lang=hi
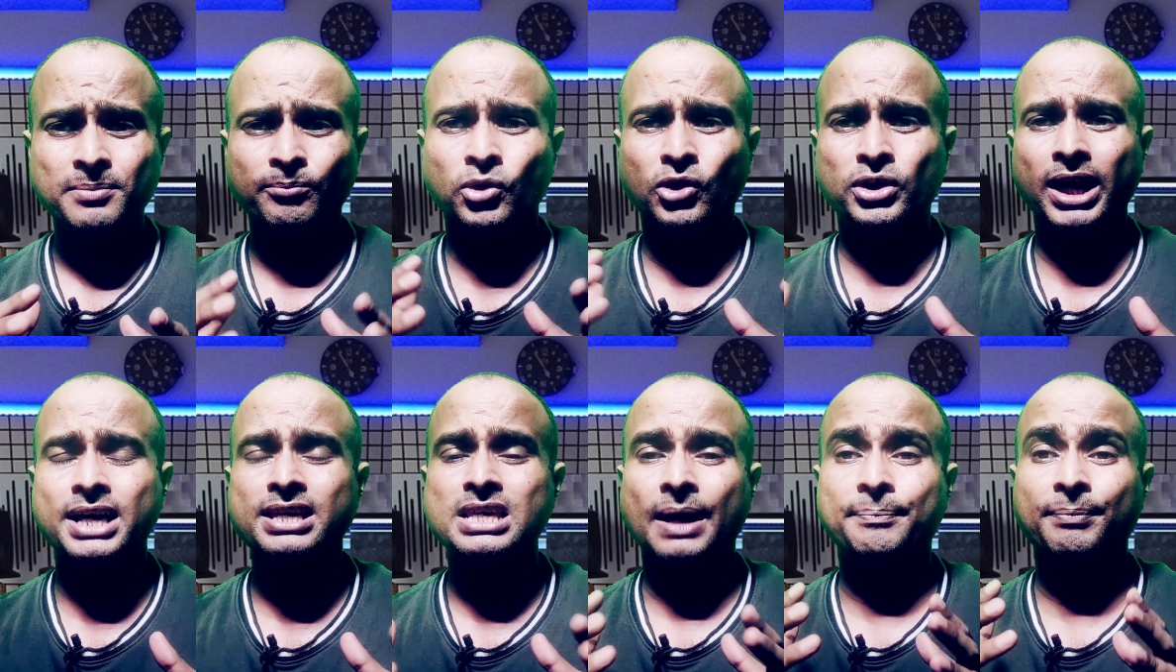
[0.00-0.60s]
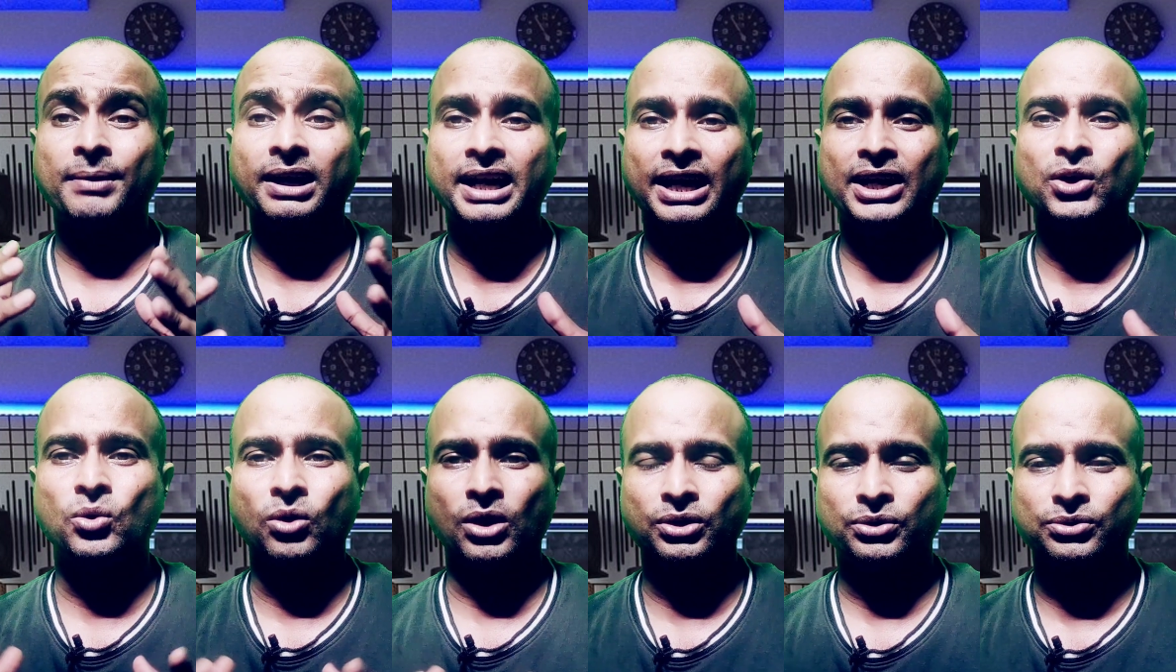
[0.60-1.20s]
मोनिटाइज आपका
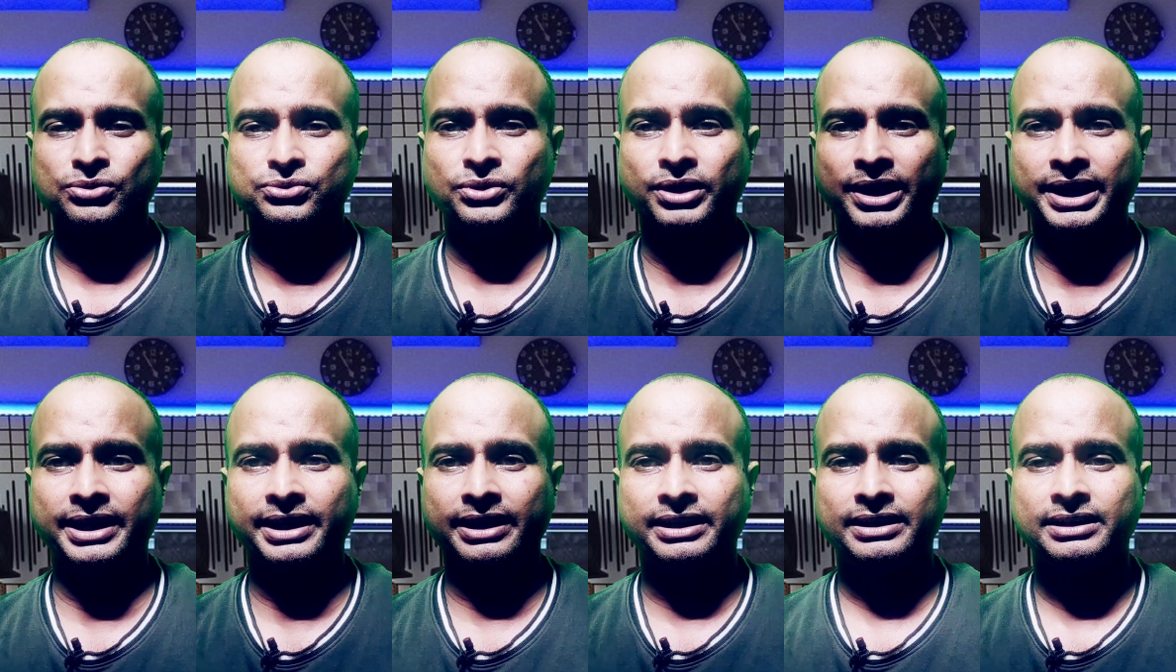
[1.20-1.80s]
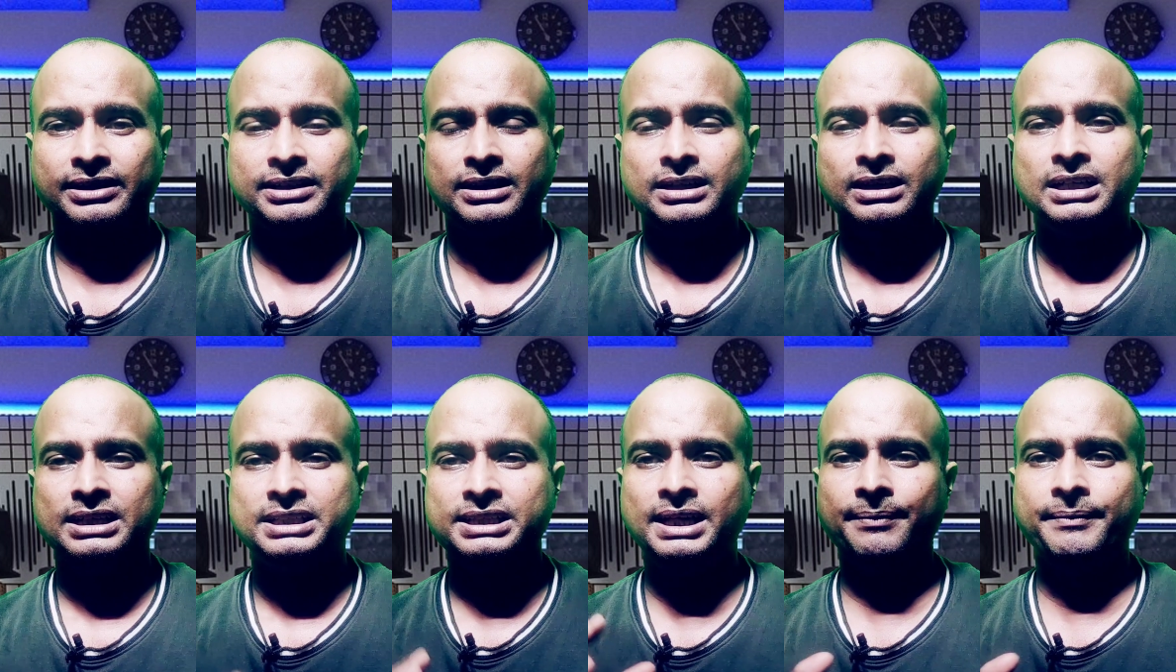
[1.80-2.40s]
नहीं होगा दोस्तों ठीक है
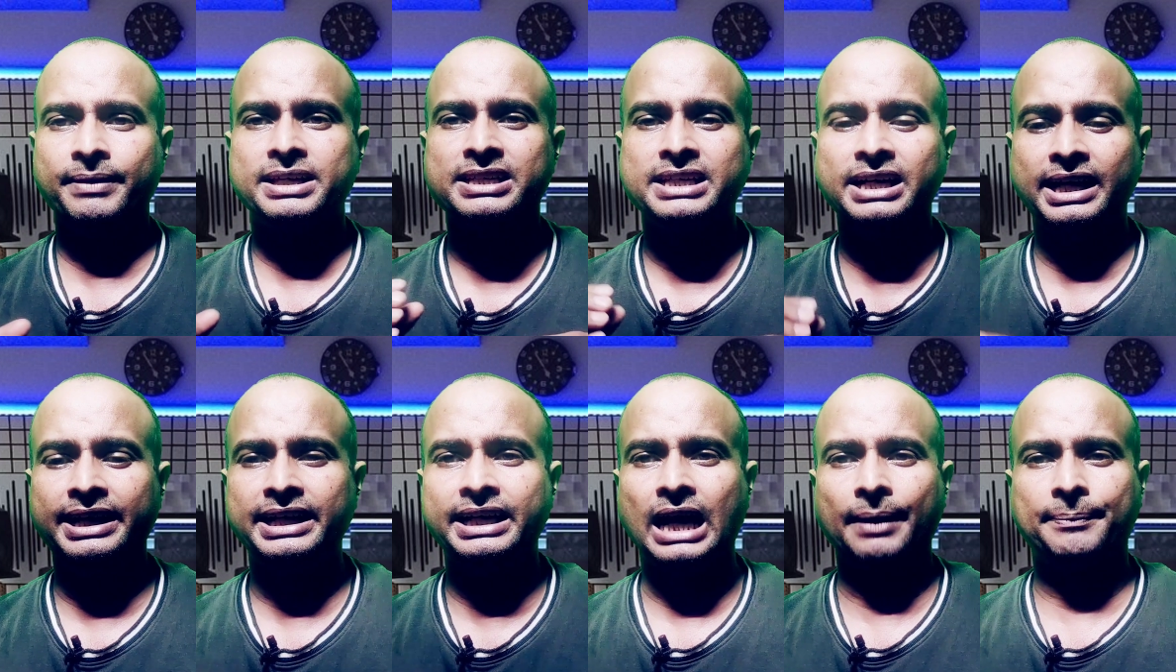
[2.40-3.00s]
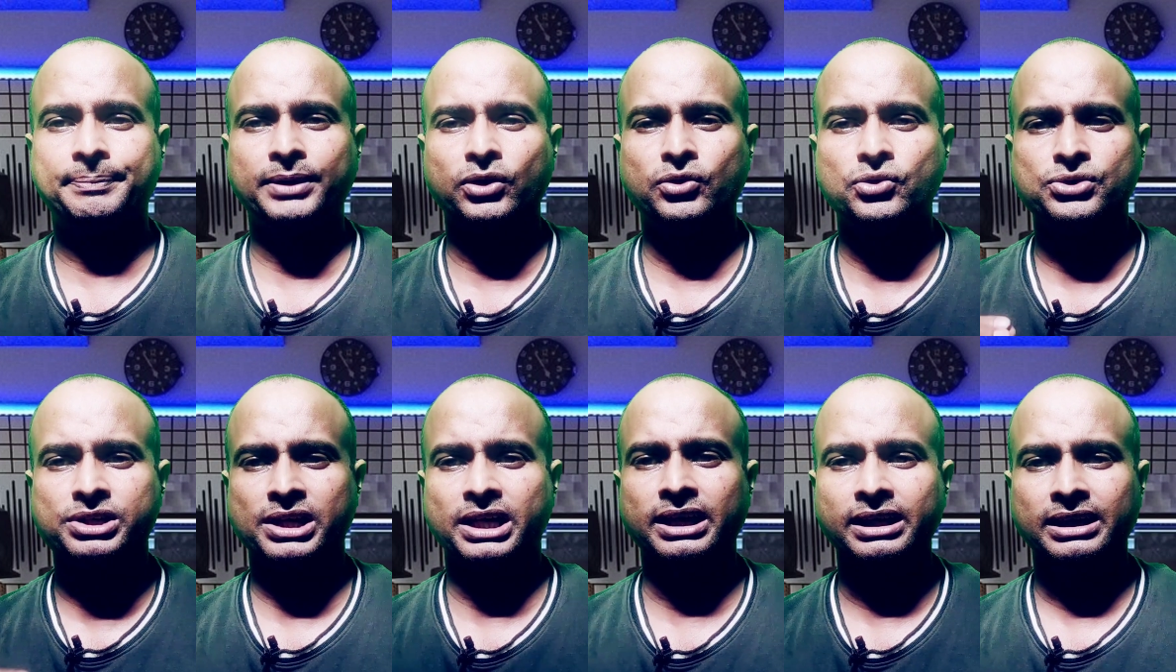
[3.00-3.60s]
ये मेजोरिटी आपके
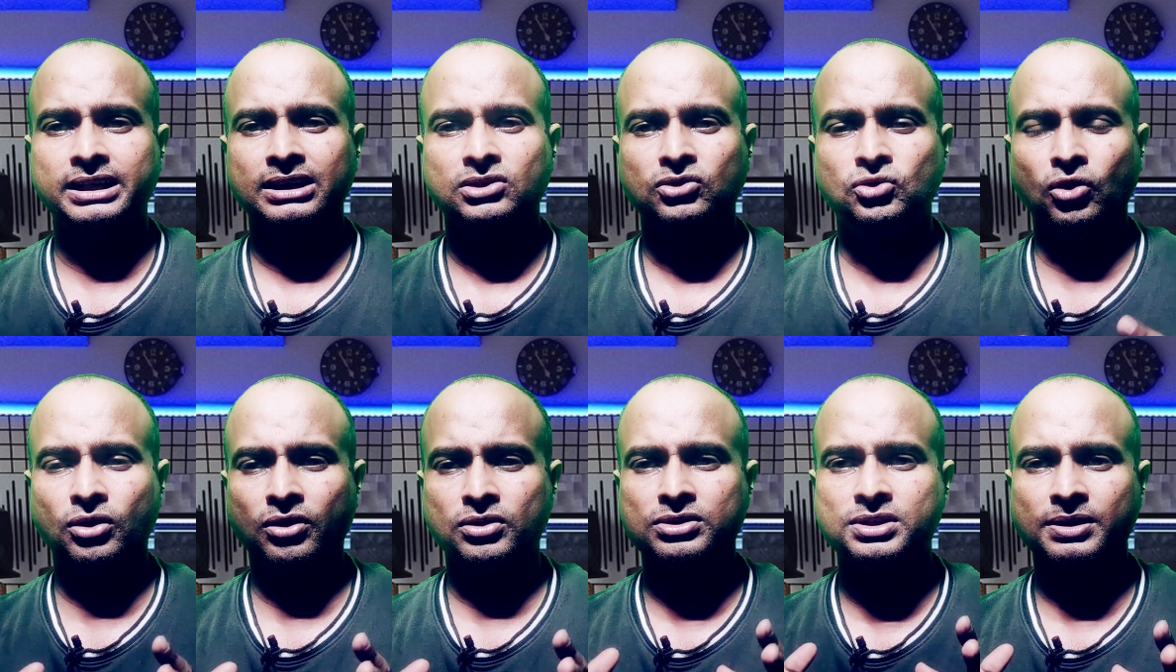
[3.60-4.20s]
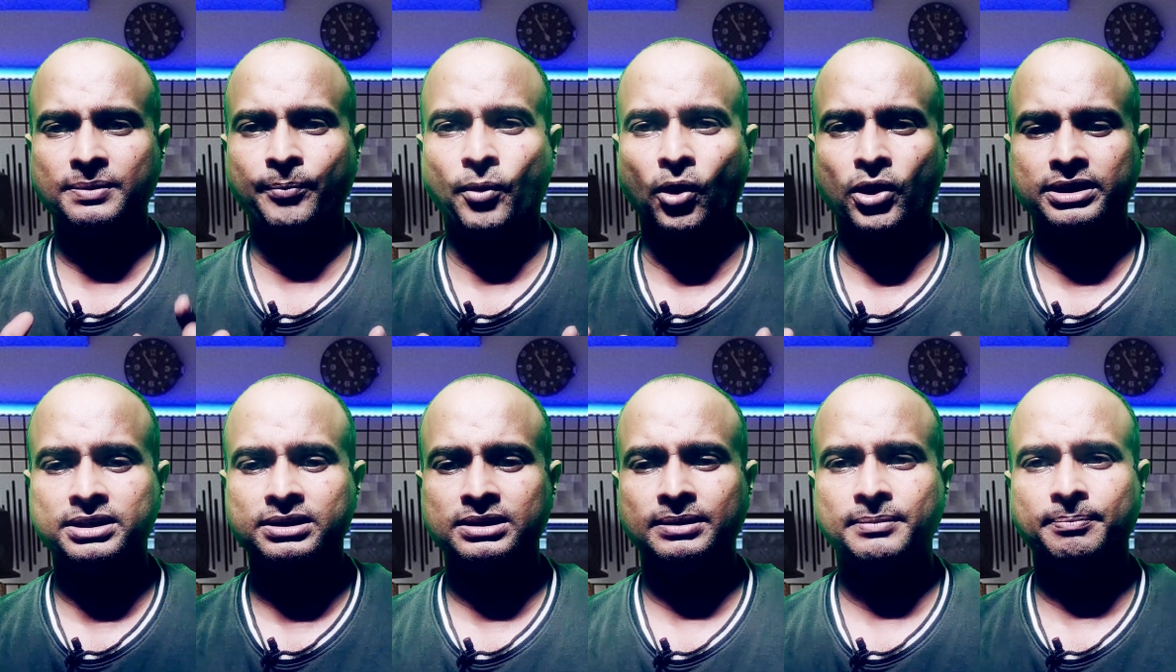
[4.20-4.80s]
कुछ है जो कुछ
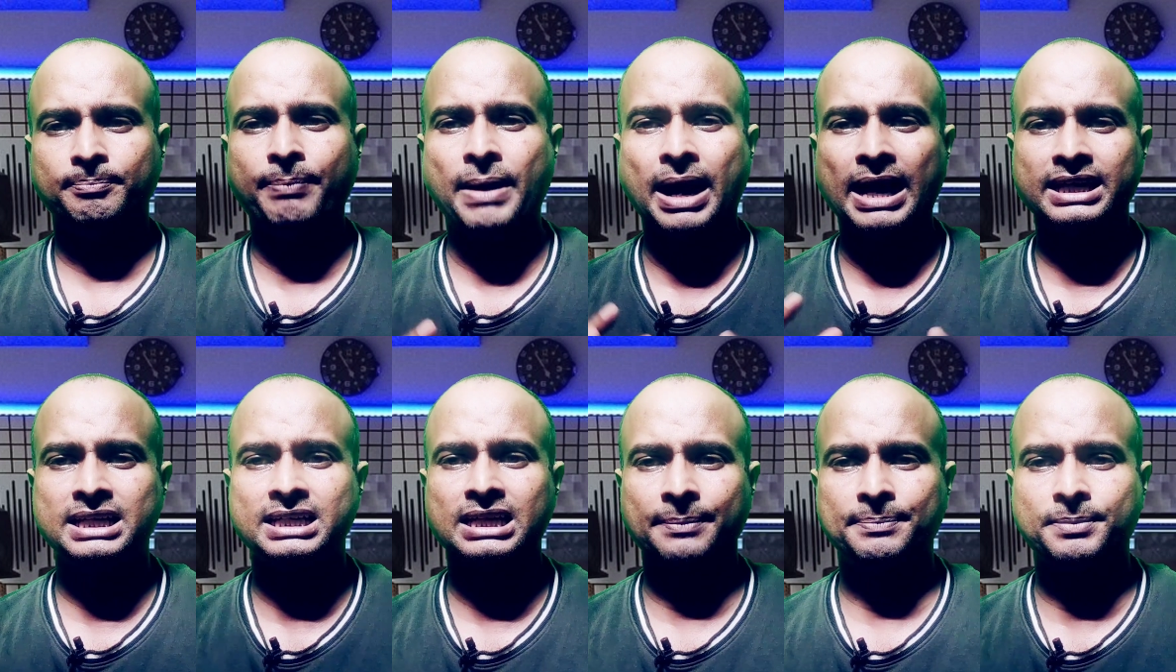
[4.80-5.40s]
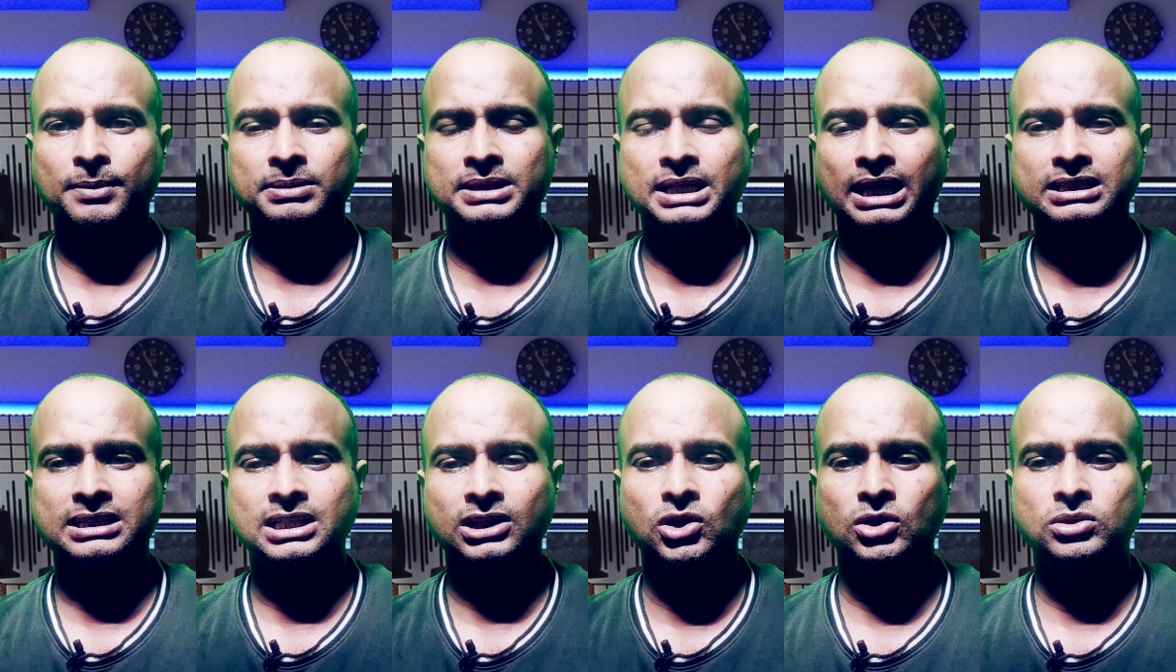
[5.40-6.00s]
इंपॉर्टेंस है बाकी आपको
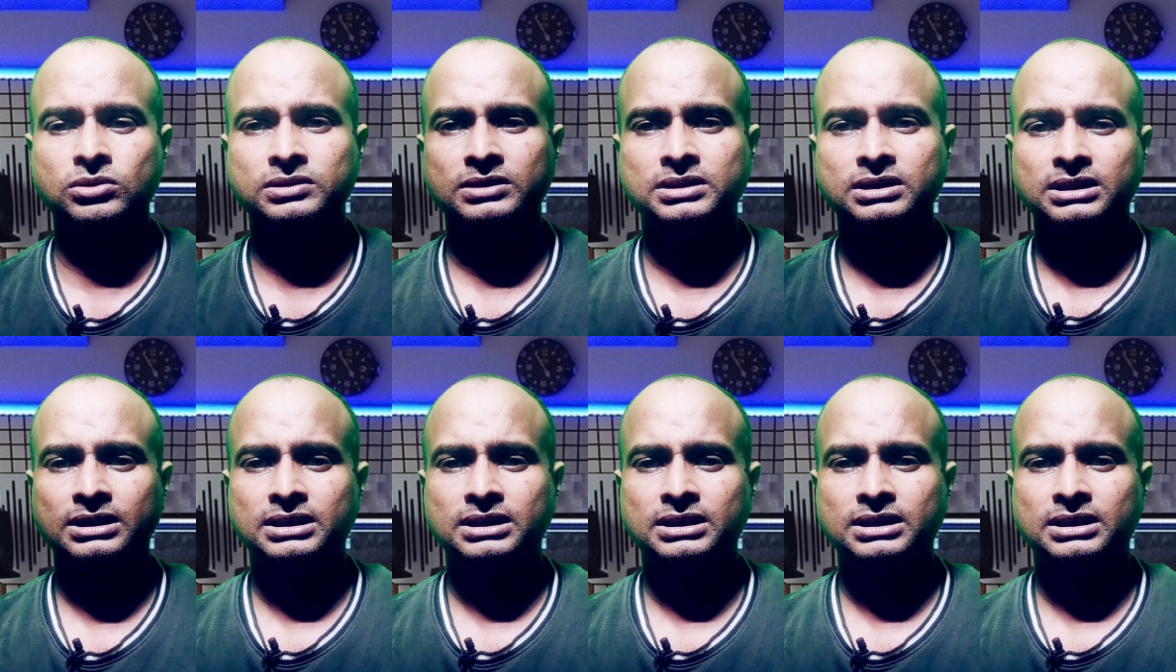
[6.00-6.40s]
बताना चाहता हूं